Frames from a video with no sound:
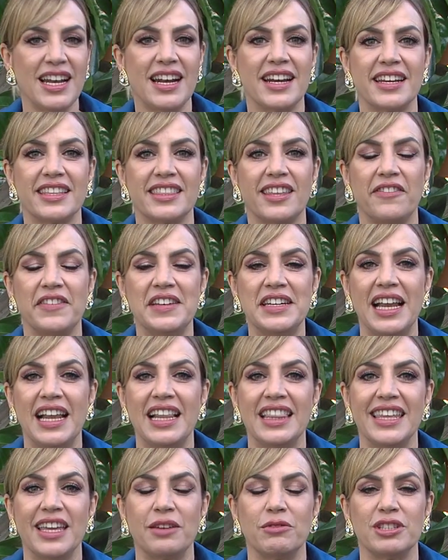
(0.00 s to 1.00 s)
en la recta
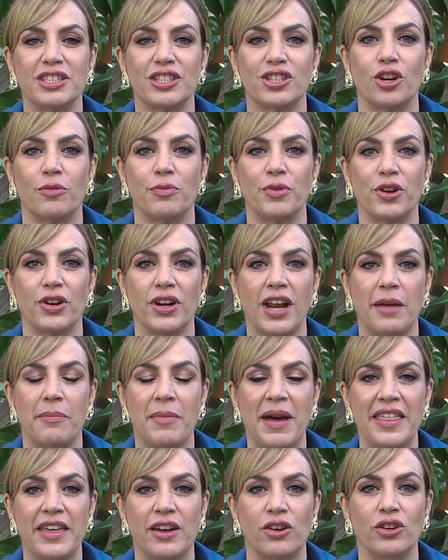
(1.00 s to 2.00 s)
final de nuestro
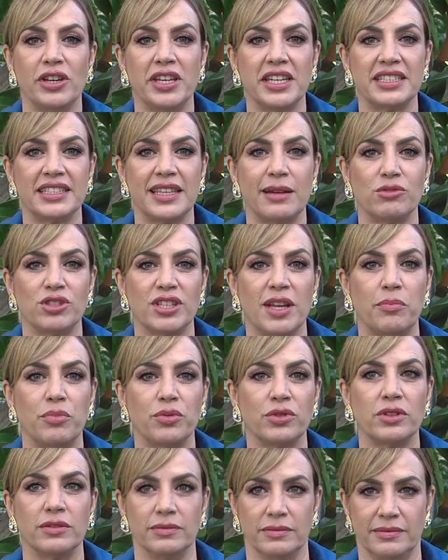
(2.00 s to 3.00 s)
programa de hoy, estamos a
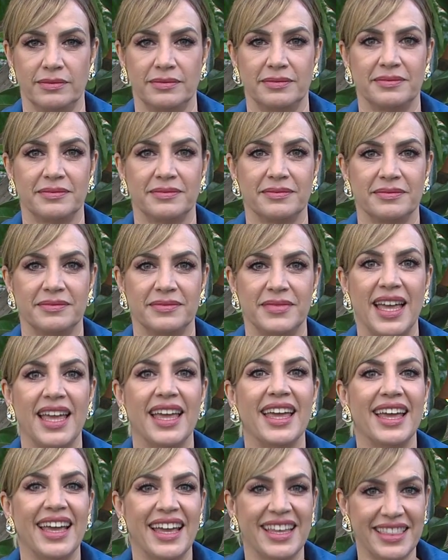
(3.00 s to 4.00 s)
punto...
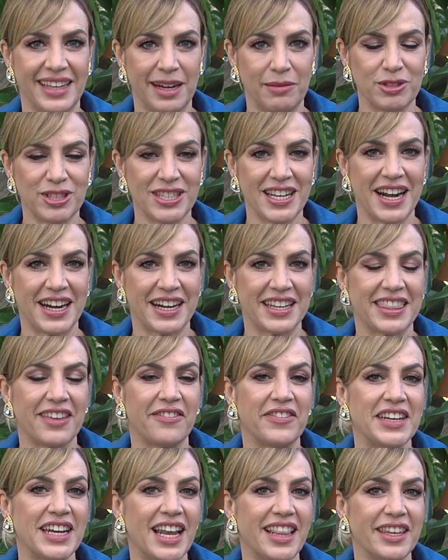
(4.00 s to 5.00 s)
Entramos en la
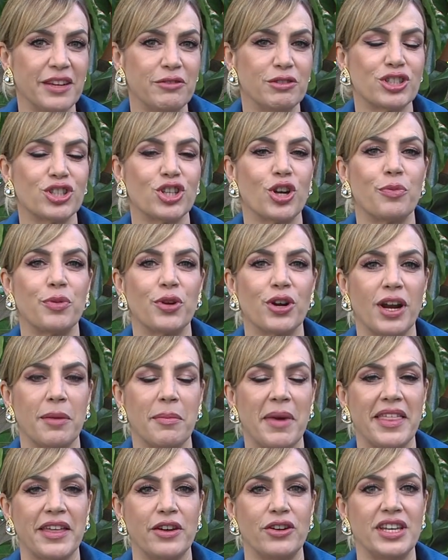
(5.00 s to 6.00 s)
recta final de nuestro
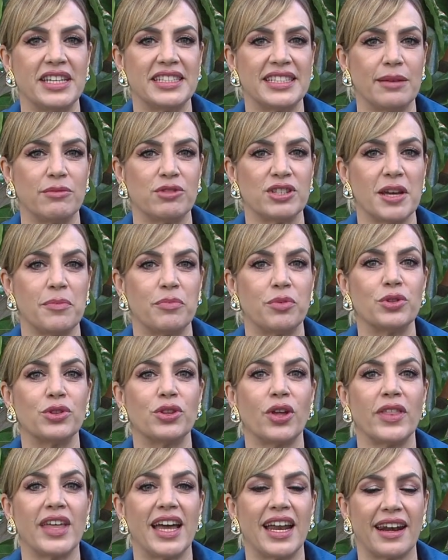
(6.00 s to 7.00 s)
programa de hoy, estamos a
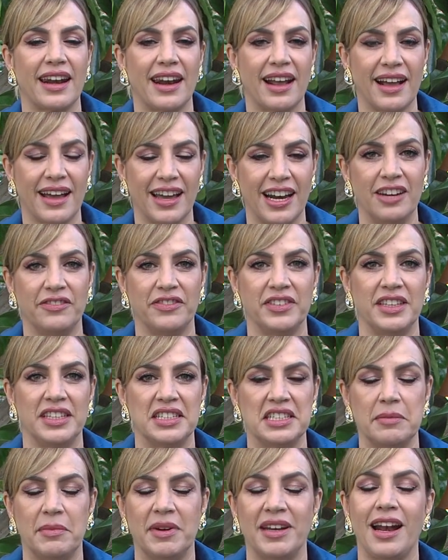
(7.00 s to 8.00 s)
punto de arrancar el fin de
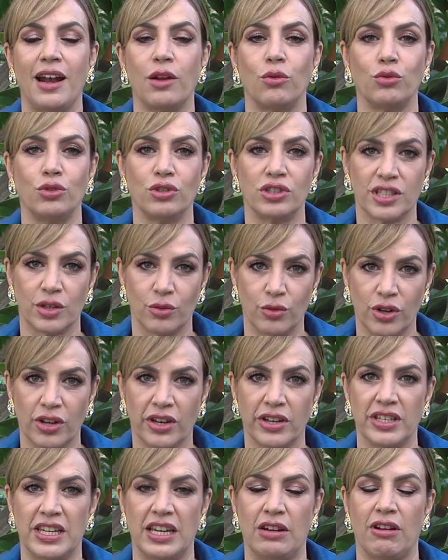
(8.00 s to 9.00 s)
semana, algunos seguro
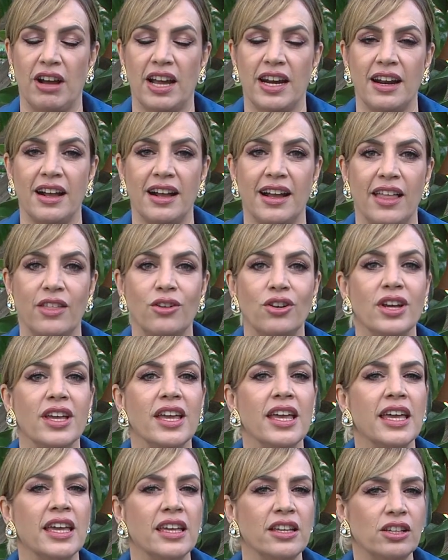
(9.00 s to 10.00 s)
que ya lo han arrancado
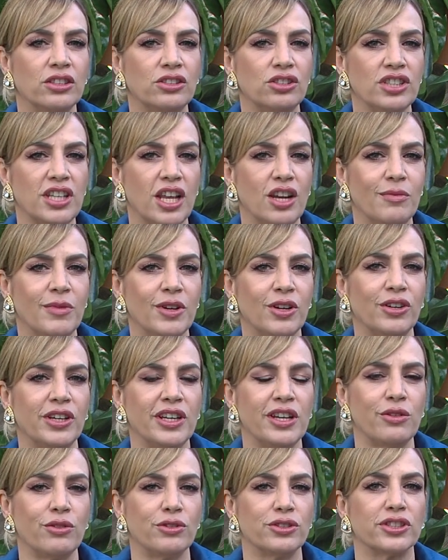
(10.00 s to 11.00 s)
y otros a lo
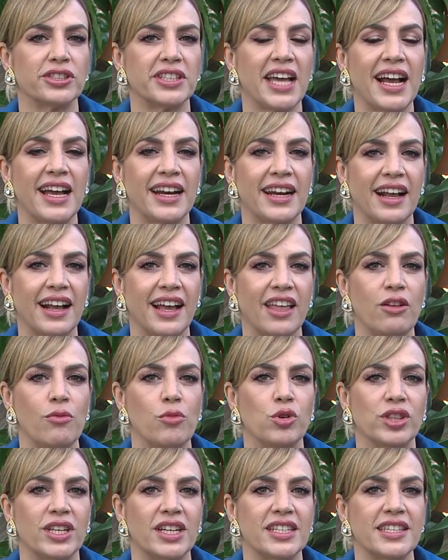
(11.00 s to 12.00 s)
mejor incluso se han arrancado a
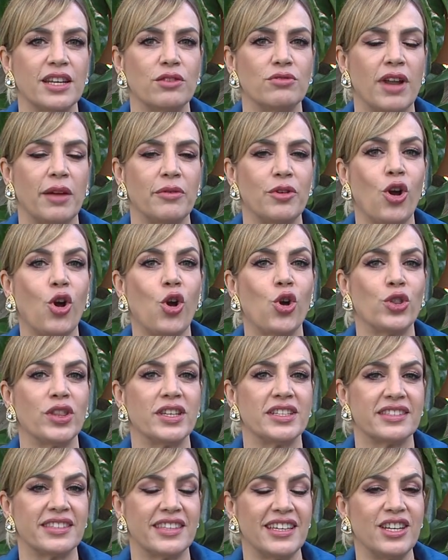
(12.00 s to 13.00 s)
montarse en un avión con
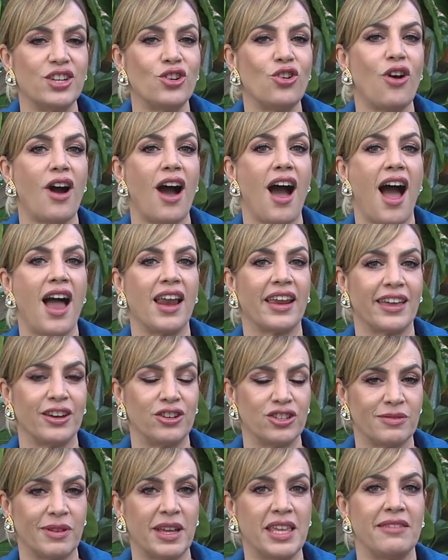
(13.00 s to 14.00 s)
destino al que
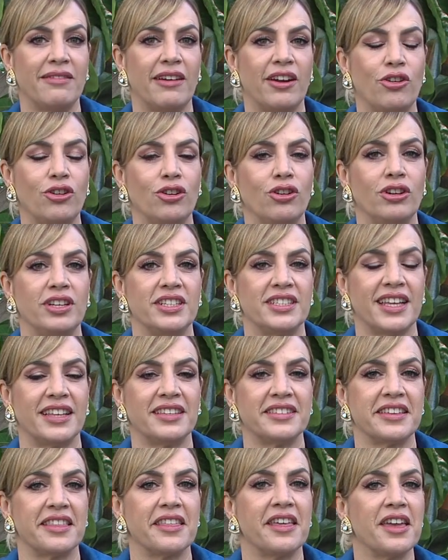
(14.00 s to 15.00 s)
nos va a llevar hoy Loli
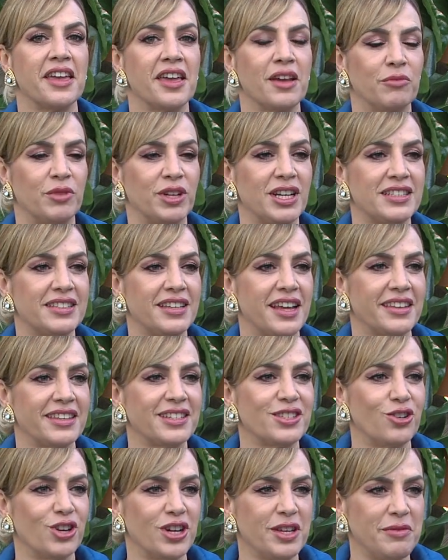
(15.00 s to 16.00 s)
Sánchez. Buenas
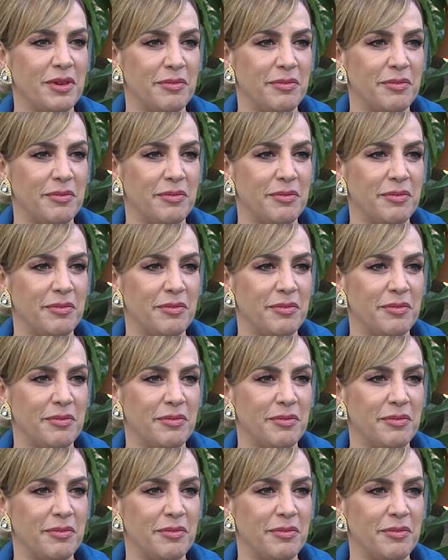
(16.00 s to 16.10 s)
tardes Loli,